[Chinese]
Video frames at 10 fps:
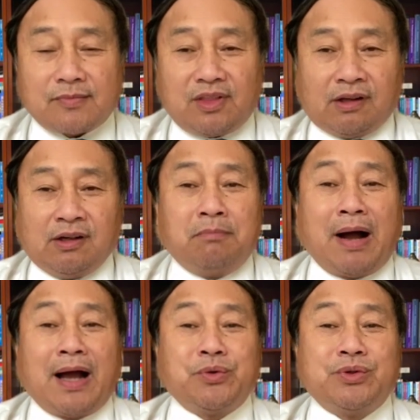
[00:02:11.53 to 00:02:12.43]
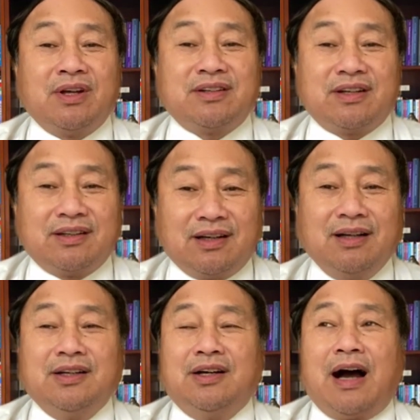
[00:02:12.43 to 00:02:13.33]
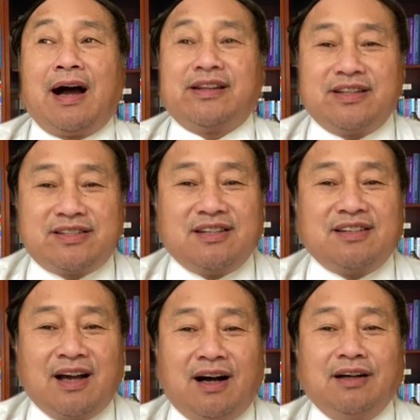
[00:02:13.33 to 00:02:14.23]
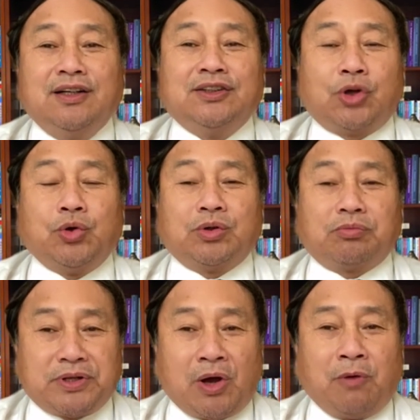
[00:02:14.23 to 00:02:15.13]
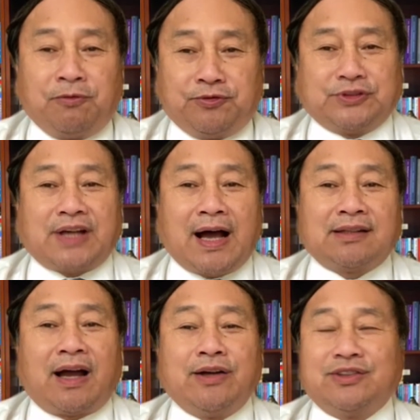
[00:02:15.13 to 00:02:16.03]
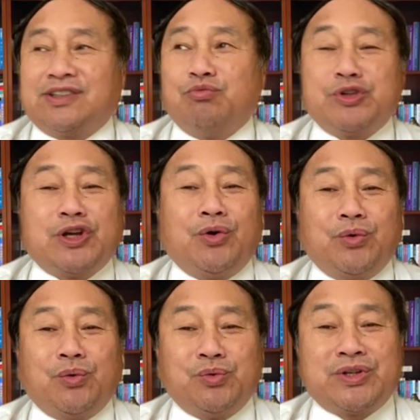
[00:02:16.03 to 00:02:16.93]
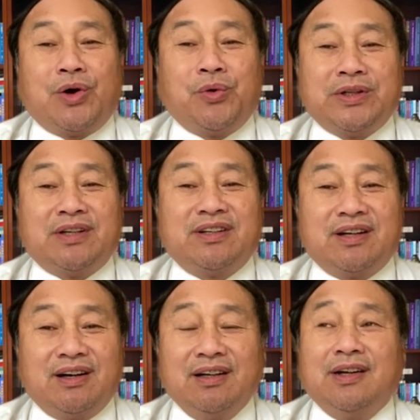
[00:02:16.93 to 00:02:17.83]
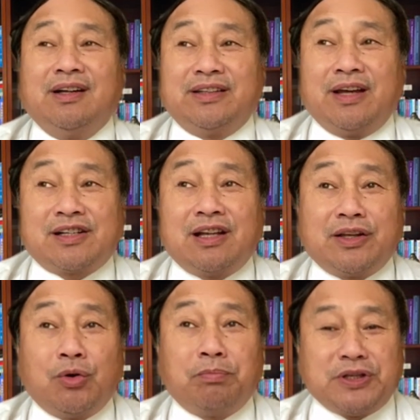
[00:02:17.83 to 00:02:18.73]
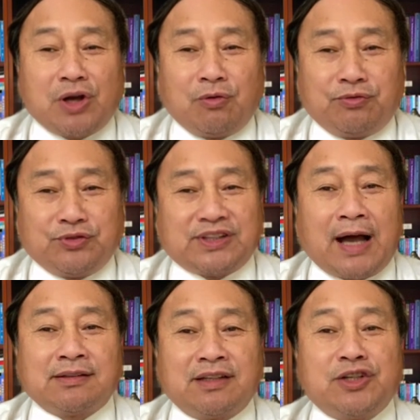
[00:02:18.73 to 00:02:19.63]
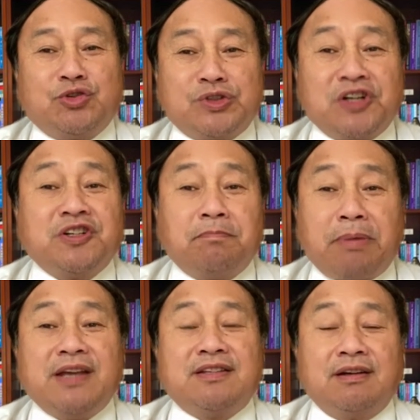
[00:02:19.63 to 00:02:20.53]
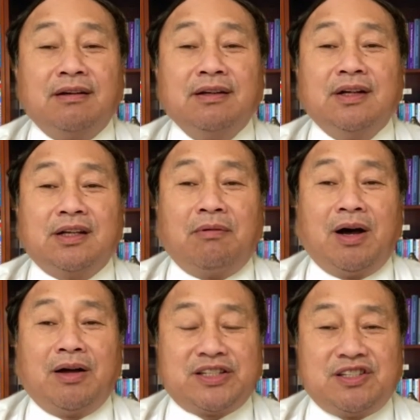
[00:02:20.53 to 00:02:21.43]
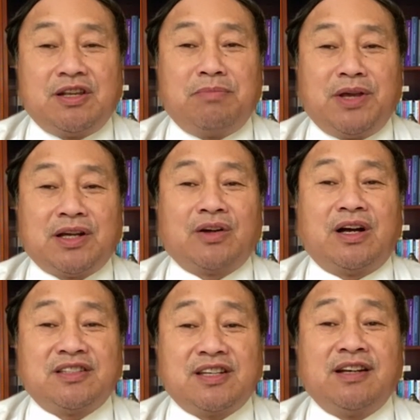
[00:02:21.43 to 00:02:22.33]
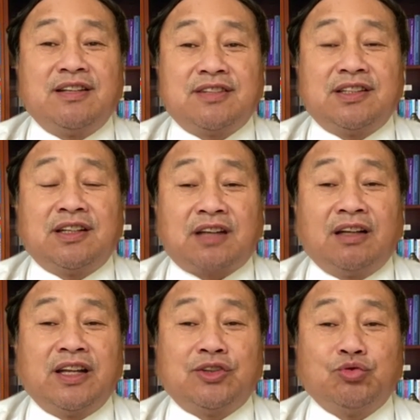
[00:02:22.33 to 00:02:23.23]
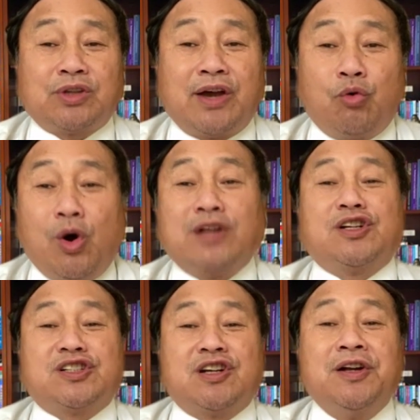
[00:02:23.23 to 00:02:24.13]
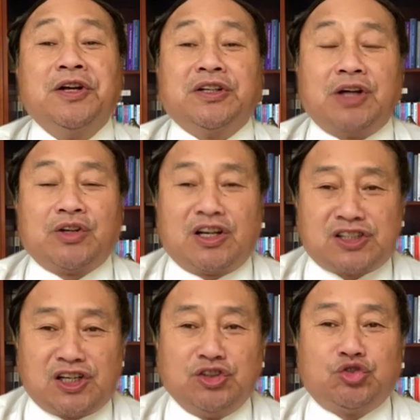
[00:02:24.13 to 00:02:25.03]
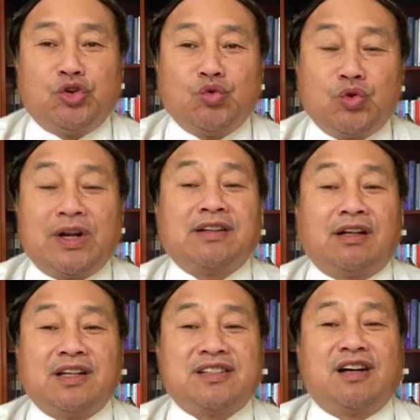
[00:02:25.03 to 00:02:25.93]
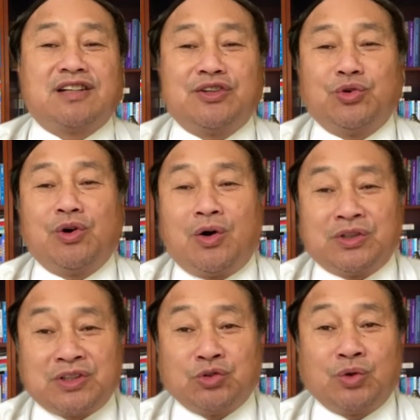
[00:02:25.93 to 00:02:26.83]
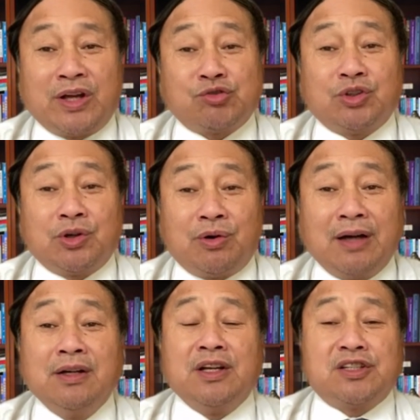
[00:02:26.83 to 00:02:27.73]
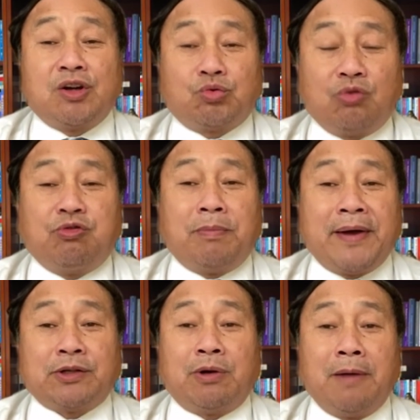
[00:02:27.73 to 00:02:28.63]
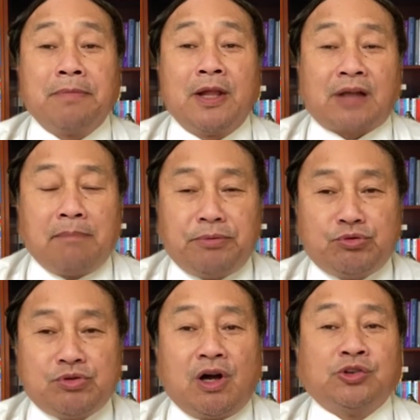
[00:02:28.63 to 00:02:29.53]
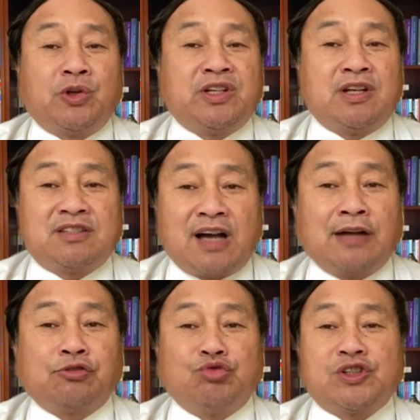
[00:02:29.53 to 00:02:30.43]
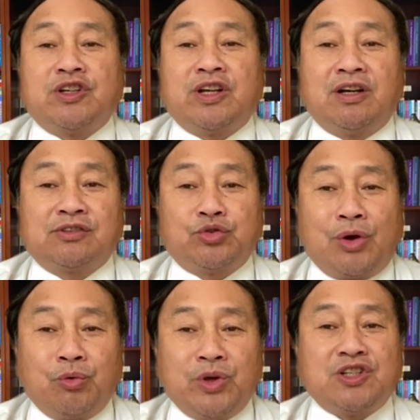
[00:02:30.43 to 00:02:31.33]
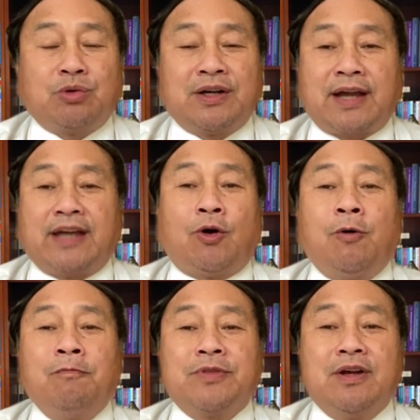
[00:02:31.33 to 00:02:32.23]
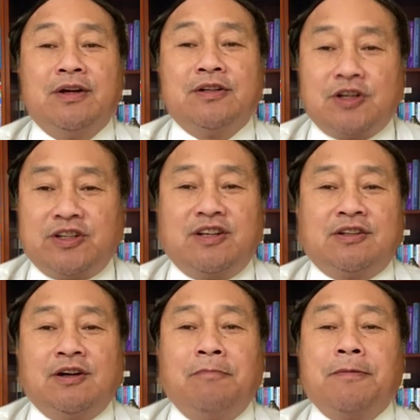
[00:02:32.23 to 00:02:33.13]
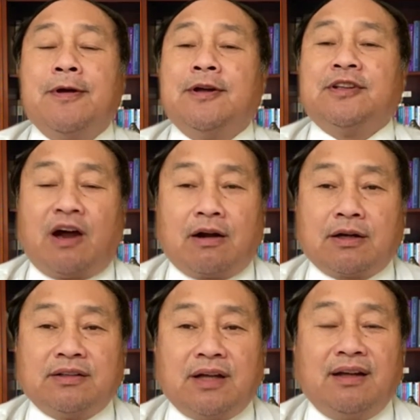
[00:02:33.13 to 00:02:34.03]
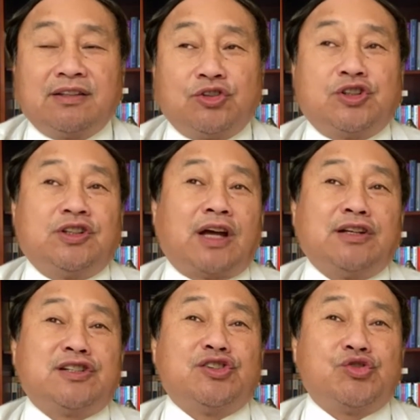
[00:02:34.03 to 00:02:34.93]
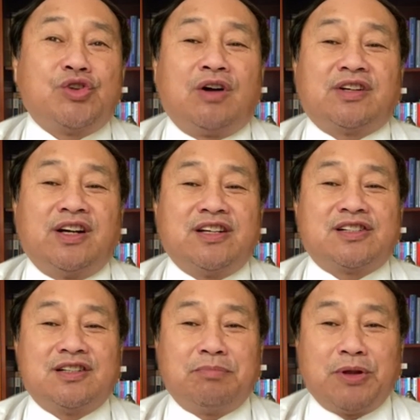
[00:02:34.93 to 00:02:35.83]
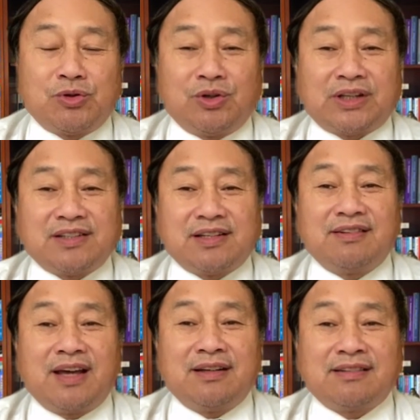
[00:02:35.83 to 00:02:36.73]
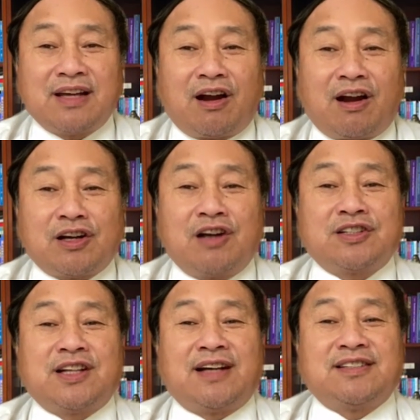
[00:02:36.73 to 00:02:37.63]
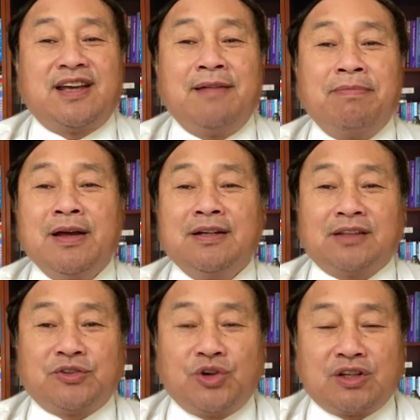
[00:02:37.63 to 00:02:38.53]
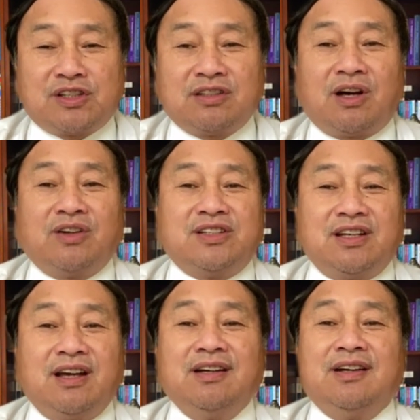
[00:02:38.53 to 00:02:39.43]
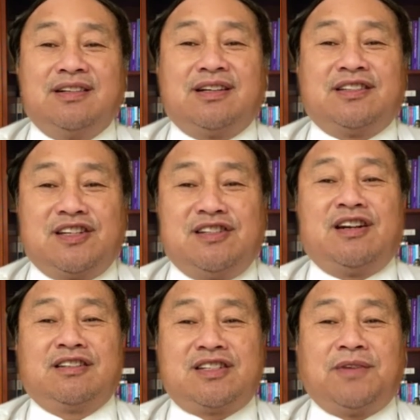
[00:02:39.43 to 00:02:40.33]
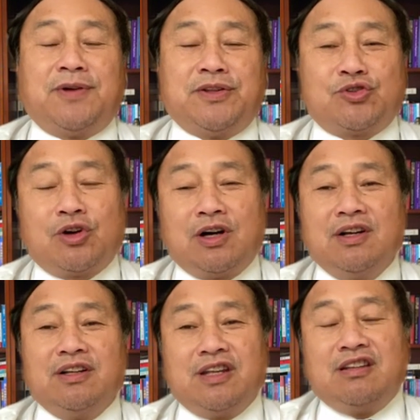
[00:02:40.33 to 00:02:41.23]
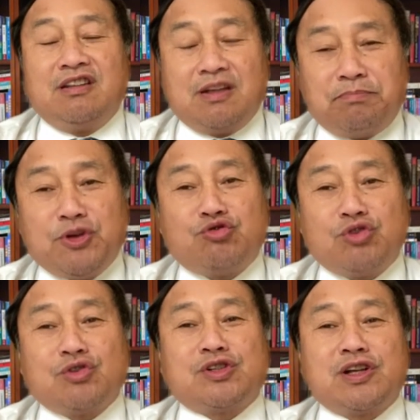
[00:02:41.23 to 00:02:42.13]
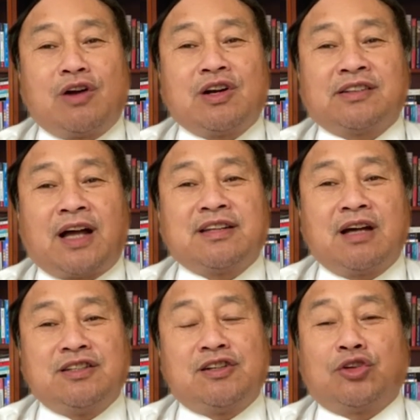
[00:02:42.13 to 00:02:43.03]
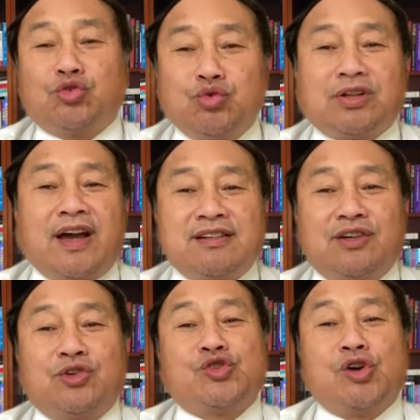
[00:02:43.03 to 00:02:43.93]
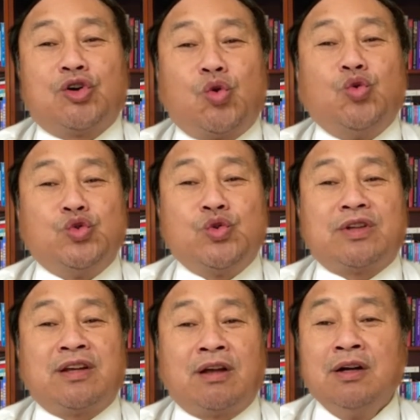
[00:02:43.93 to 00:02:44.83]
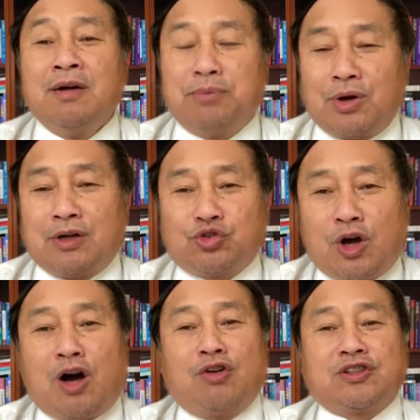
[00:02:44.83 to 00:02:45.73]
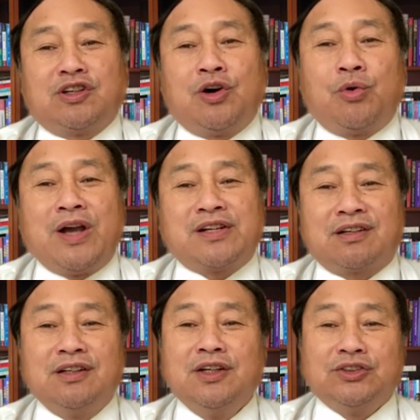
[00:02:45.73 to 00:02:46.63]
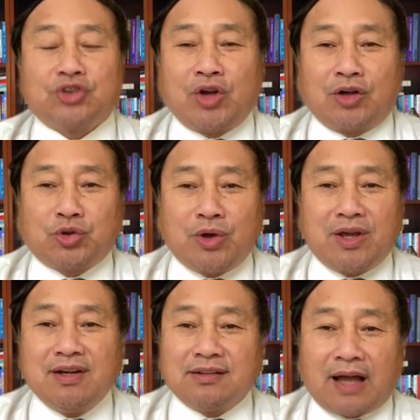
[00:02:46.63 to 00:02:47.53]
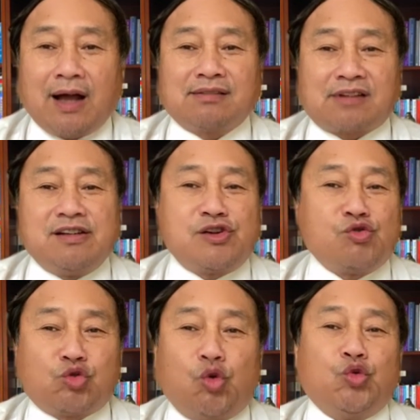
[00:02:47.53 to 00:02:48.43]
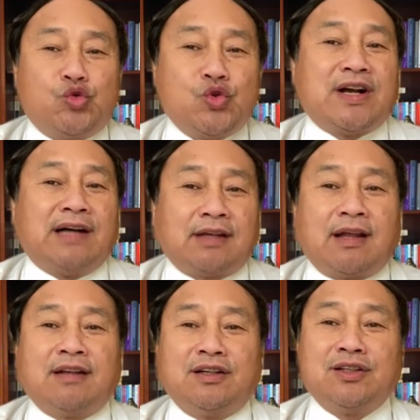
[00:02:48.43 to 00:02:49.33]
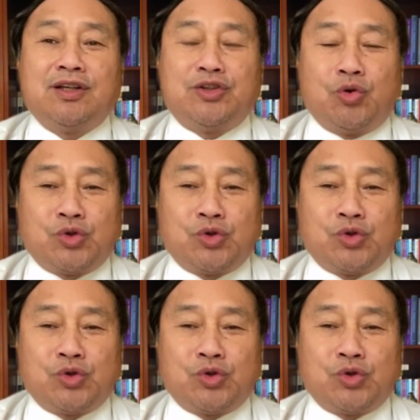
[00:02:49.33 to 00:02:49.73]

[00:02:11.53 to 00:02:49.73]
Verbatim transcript: 和马云的这个阿里系一样。都有比较复杂的，还有这个吴晓吴晓辉的这个也是呢，有比较复杂的这种政治背景。那么，习近平要想建立自己的党内独裁，或者是要想成准共产党的江山从好的角度来说的话，消除腐败的话，他必须要对这些家族势力和权贵集团开刀，这是一个。第二个呢，就是他的政治需要，可以是，比如说他现在呢在二十大前，他需要制造一些这个紧张气氛，就说你你你必须就是要让大家，你知道独裁者需要恐惧才行，不让做好事和坏事儿都要对他产生一种恐惧感，他才能有